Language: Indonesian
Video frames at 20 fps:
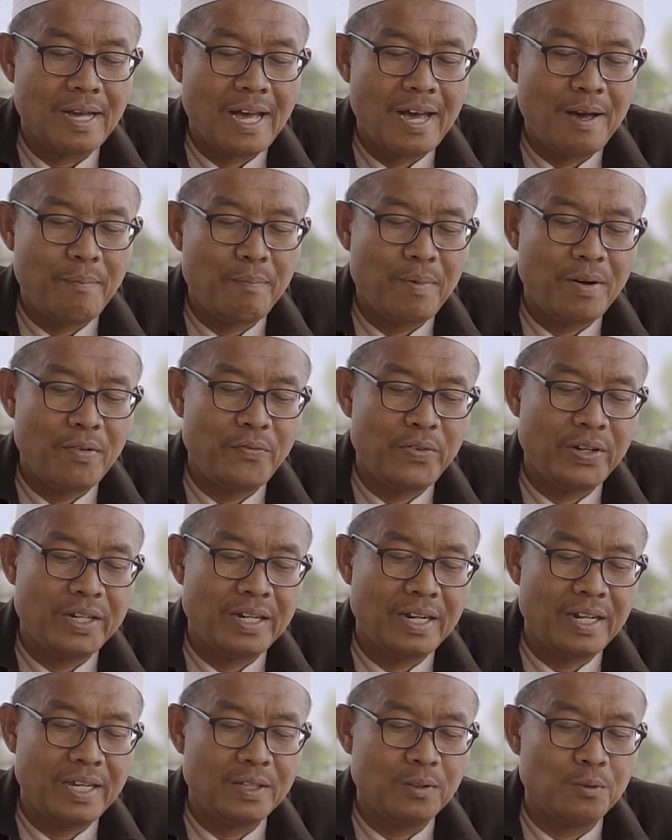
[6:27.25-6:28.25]
apa
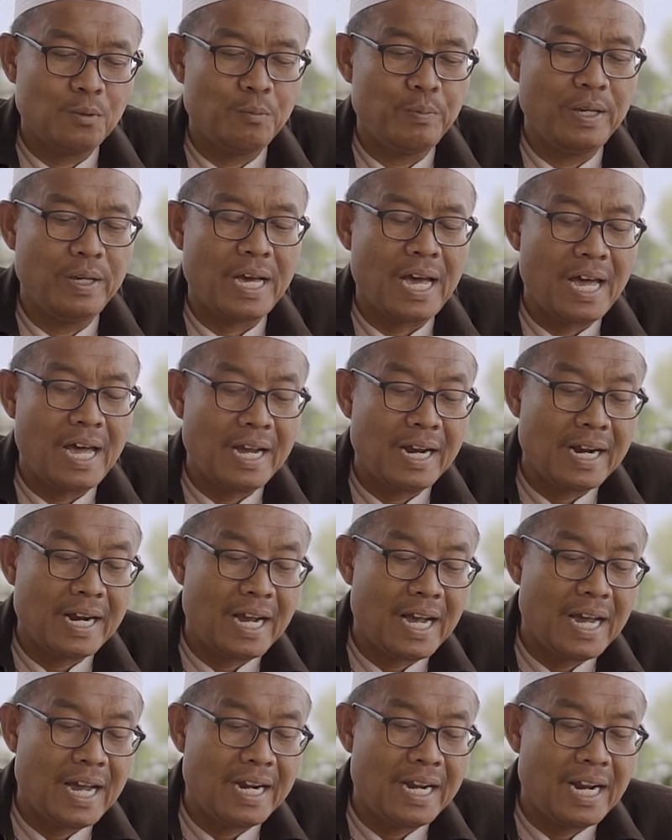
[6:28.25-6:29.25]
fitnah itu bi
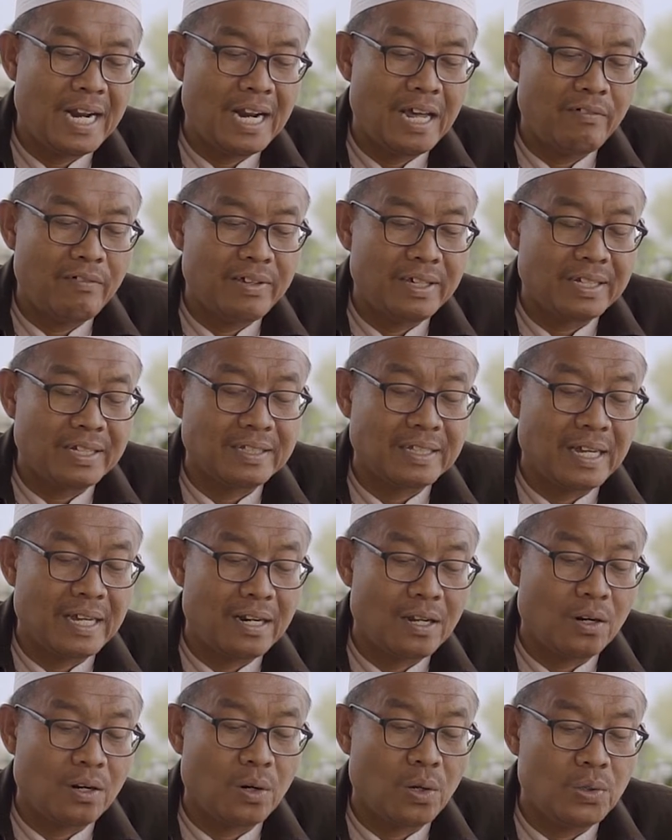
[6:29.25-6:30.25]
angka nalawih
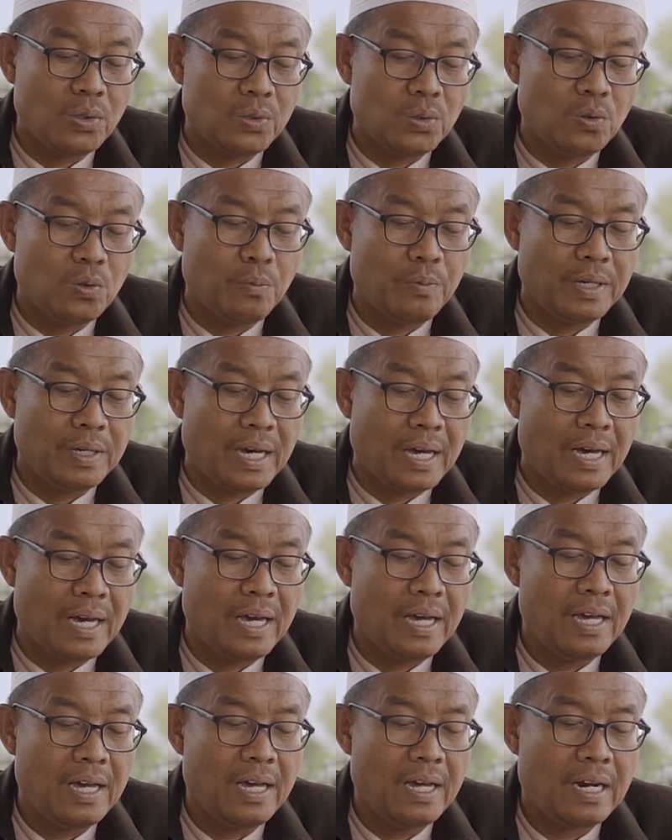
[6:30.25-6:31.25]
talar rojulu biha